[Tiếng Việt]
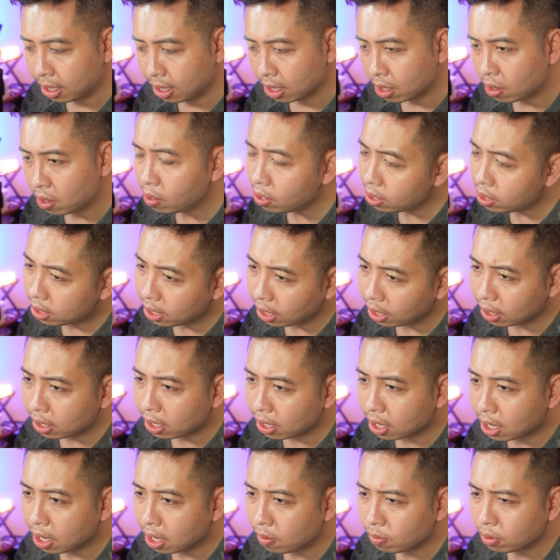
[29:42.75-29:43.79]
có người thích
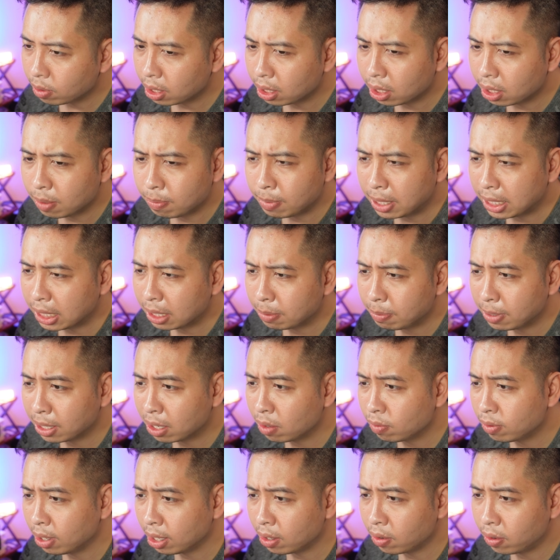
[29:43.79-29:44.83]
người không nhưng như mình thì mình
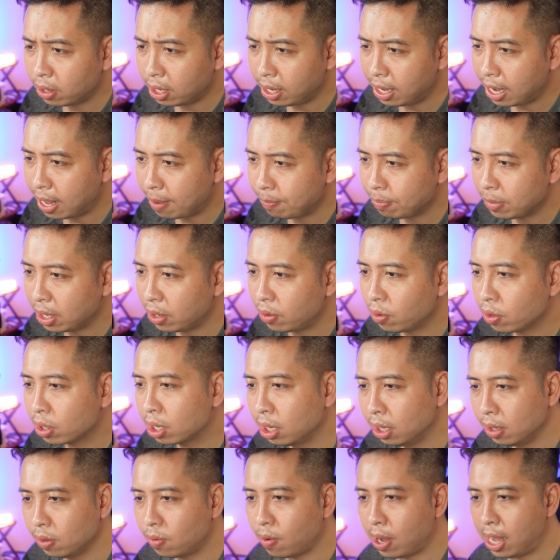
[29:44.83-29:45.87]
không thích con đấy lắm tại nó
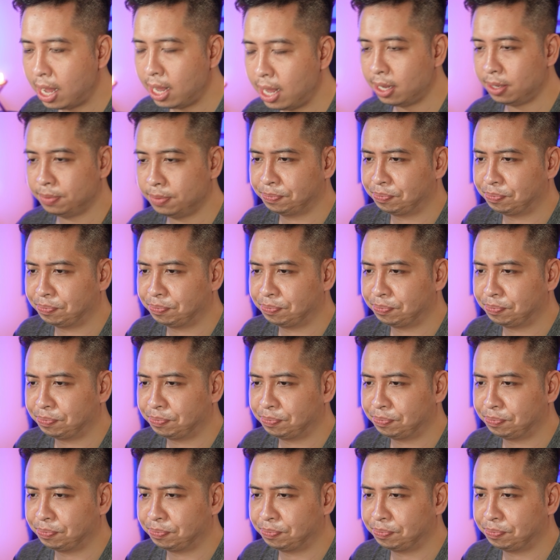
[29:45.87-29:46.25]
cứng quá